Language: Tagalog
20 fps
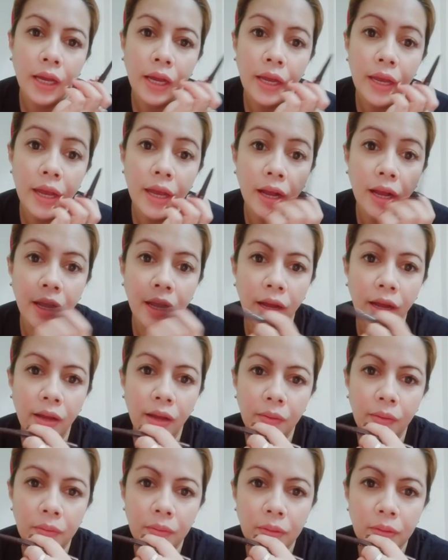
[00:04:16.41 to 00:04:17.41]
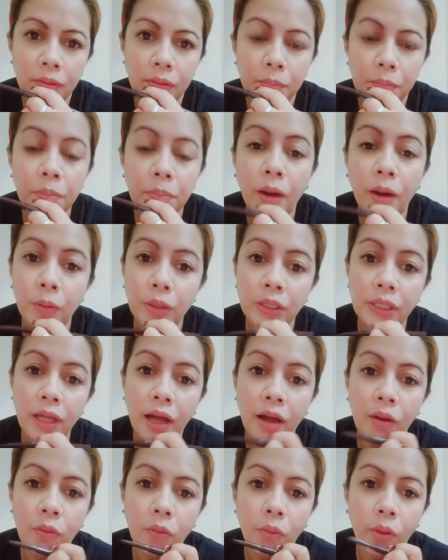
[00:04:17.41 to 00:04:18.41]
Kaya nga, bawat
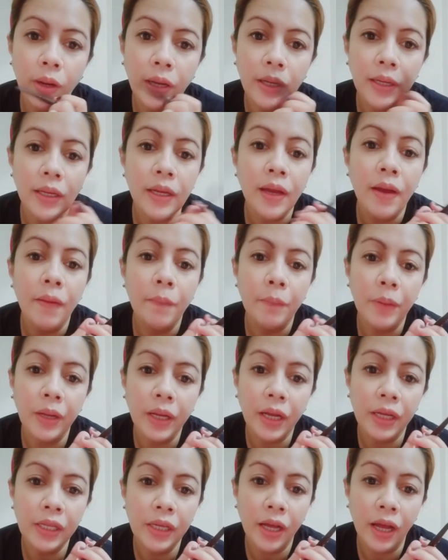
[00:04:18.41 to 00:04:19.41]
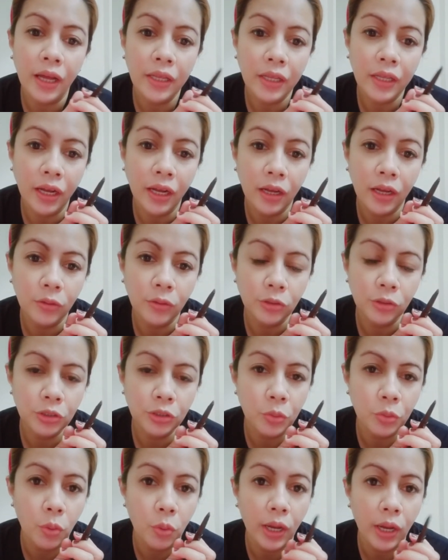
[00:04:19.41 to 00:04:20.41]
tao ay may kanya-kanyang
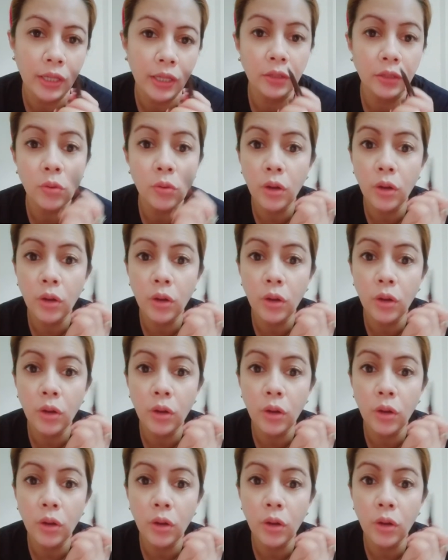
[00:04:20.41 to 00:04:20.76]
kagustuhan.